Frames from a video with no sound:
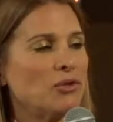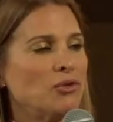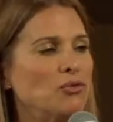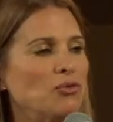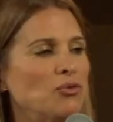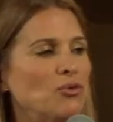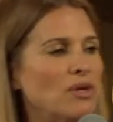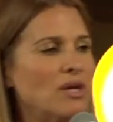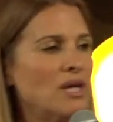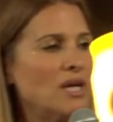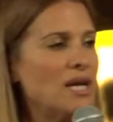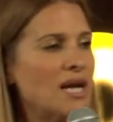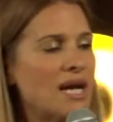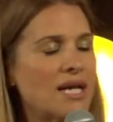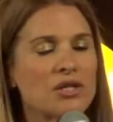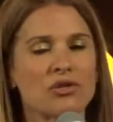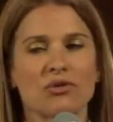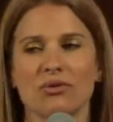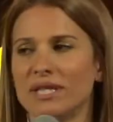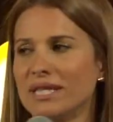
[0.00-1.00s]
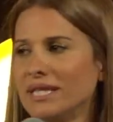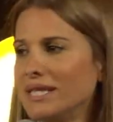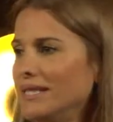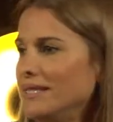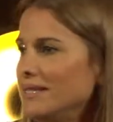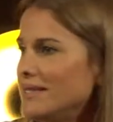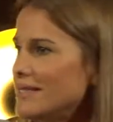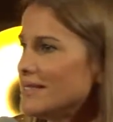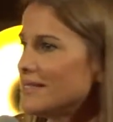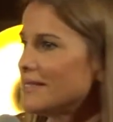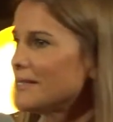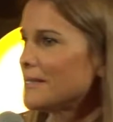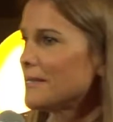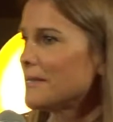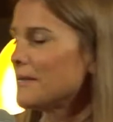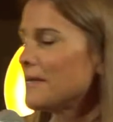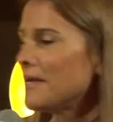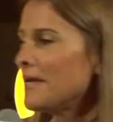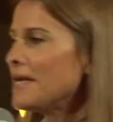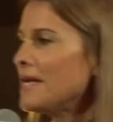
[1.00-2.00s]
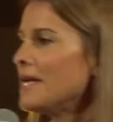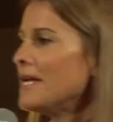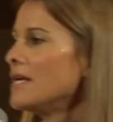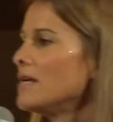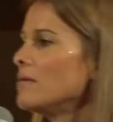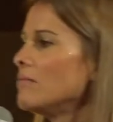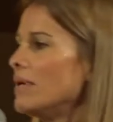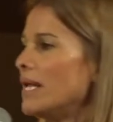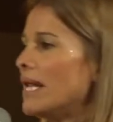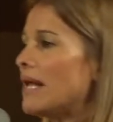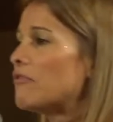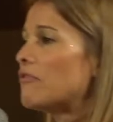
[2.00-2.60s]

nous, à son Église. Mais la